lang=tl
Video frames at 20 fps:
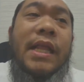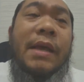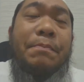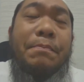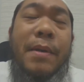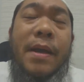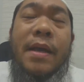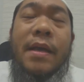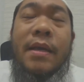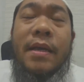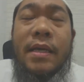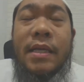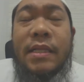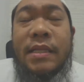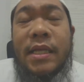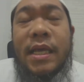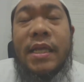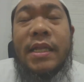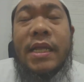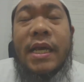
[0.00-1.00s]
na pag,
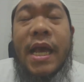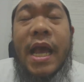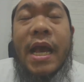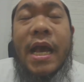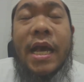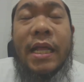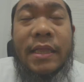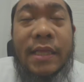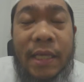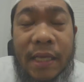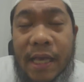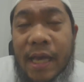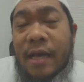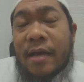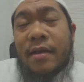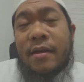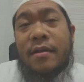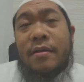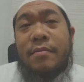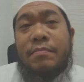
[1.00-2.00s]
hindi
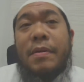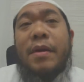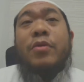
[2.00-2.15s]
nakakatiyak,